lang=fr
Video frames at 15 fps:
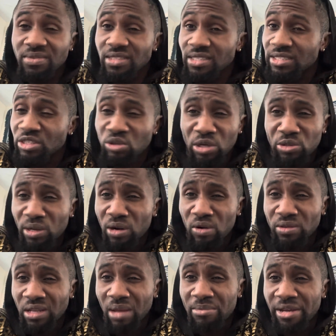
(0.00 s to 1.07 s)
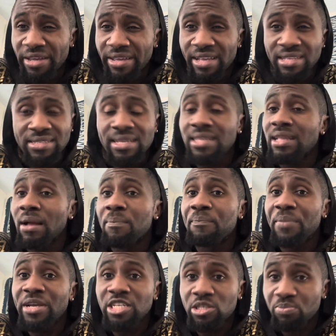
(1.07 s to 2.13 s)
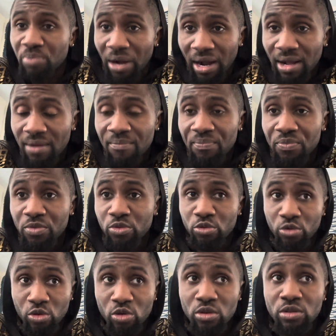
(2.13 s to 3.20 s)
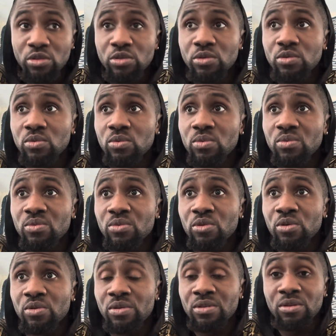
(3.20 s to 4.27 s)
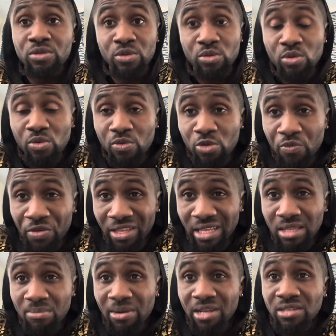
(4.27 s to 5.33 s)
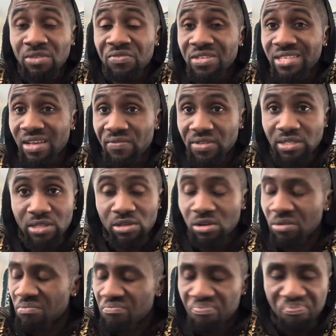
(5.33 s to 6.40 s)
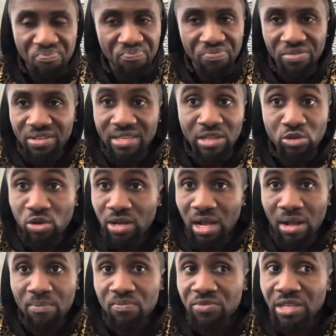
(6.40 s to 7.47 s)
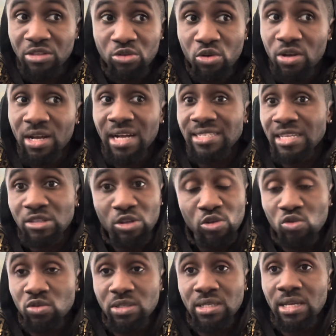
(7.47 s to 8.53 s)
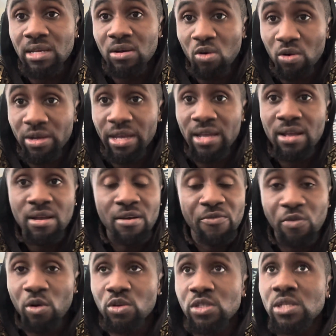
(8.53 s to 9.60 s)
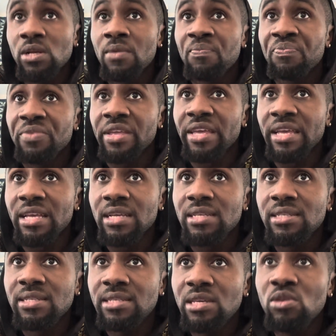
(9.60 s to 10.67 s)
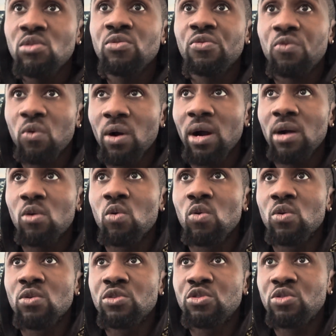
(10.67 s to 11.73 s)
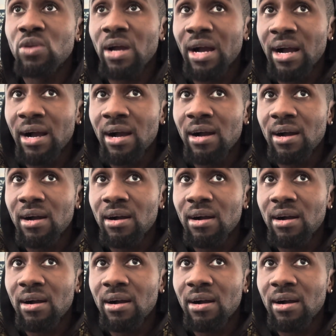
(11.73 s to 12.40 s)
si tu as joué à la loterie américaine, ça n'empêche pas de de, de, de, de, faire ta demande de visa visiteur. C'est deux cas, c'est deux cas, c'est deux dossiers, ok? Fonce. Et si une fois où oh, tu as